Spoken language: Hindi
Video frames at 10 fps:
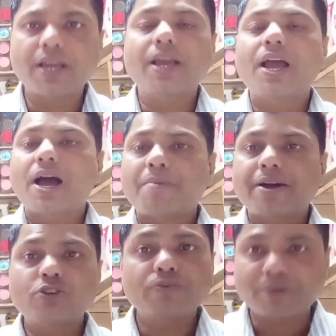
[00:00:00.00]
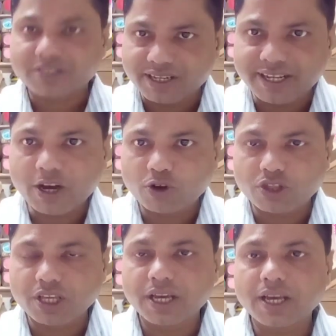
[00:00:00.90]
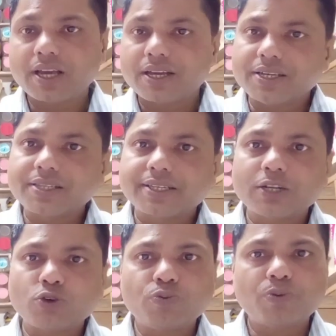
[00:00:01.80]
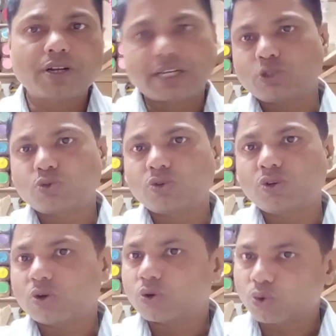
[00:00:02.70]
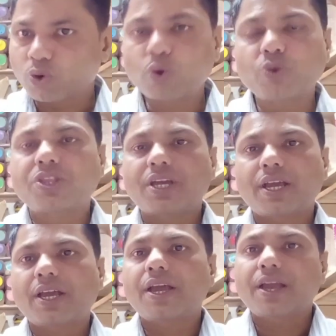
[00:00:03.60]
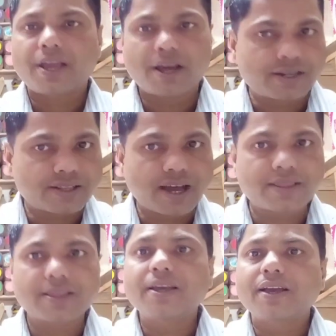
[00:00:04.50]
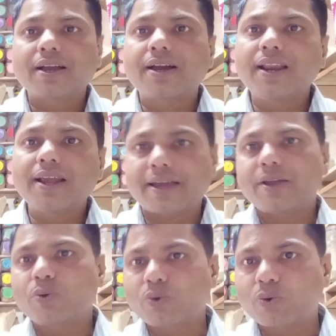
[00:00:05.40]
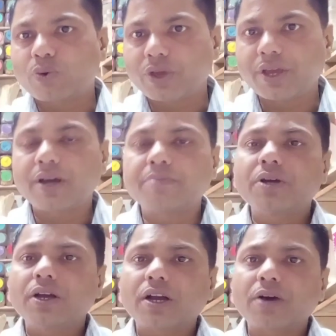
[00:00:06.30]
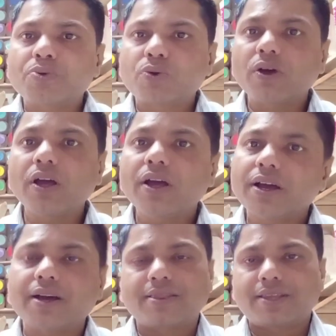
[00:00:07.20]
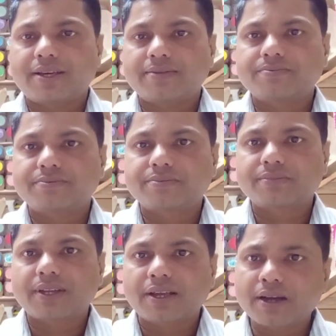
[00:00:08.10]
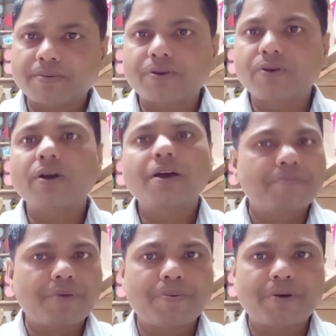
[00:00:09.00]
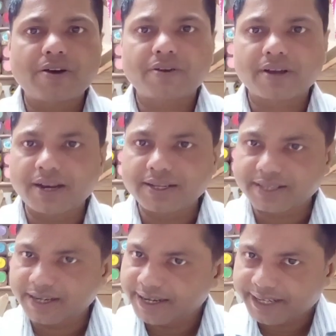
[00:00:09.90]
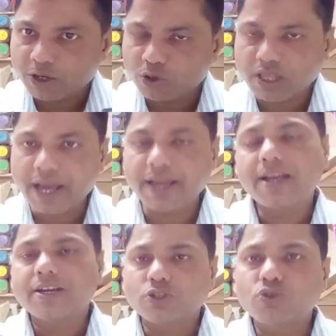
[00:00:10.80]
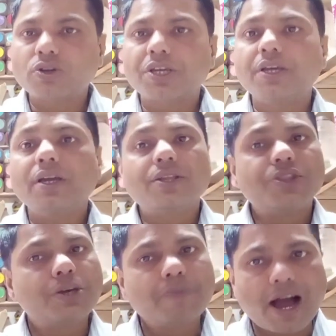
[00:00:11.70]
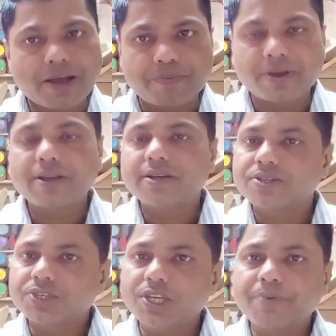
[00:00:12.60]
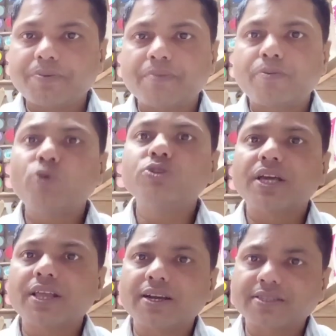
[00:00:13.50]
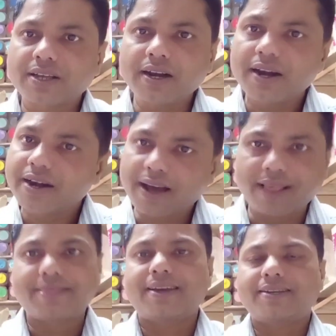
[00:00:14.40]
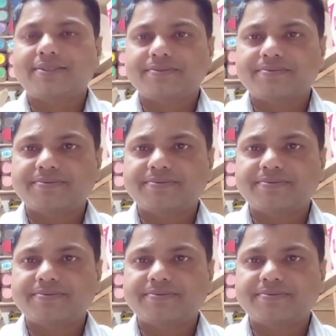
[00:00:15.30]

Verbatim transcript: हैं हमारी जो पसलियाँ होती हैं इसके ऊपर के जो रोग होते हैं ये अर्थात गले के रोग को ही हम कफ रोग कहते हैं कफ रोग फेफड़ा और गले से रिलेटेड होता है जो कि दिमाग पे सिर पे बहुत ज़्यादा असर डालता है